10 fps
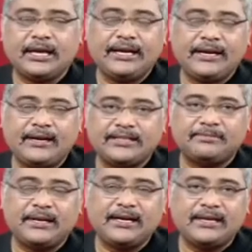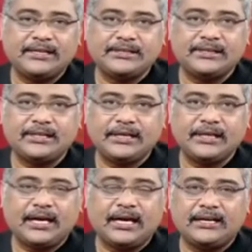హై ట్రాన్స్ప్లాంటేషన్కి
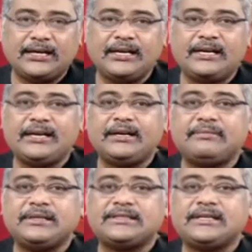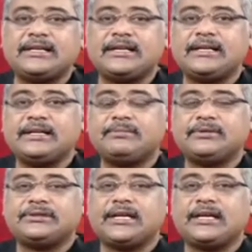ఆల్టర్నేట్ ట్రీట్మెంట్స్ అంటే అండి
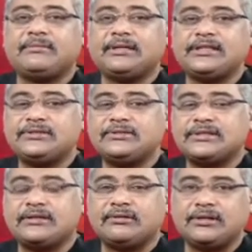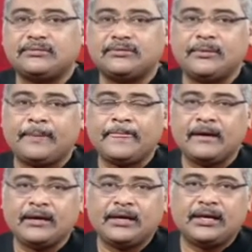ఇప్పుడు చాలా మందిని చూస్తూ ఉంటాము
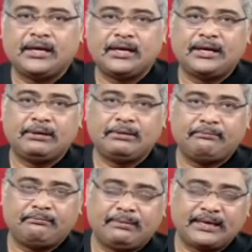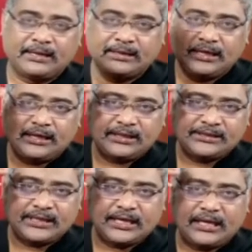బట్టతల అంటే
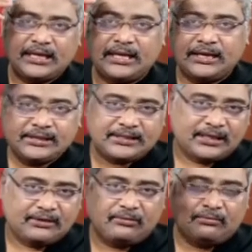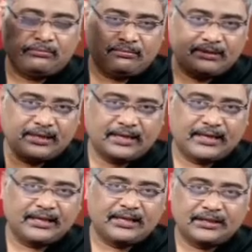చాలా అంటే చాలా
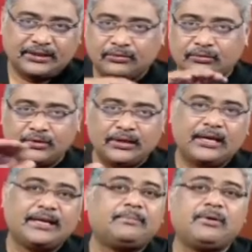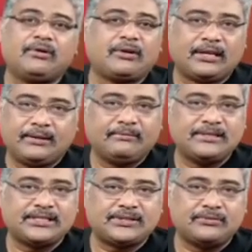దగ్గర దగ్గర అది గుండులాగా అయిపోయి ఉంటుంది
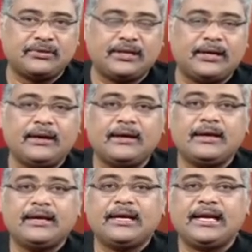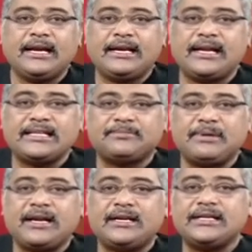జస్ట్ ఓన్లీ హెయిట్
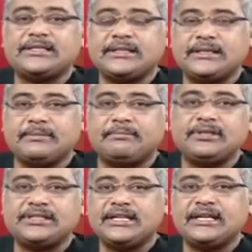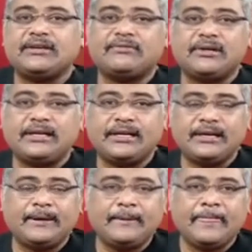ట్రాన్స్ప్లాంటేషన్ ఎప్పుడు చేయగలము అంటే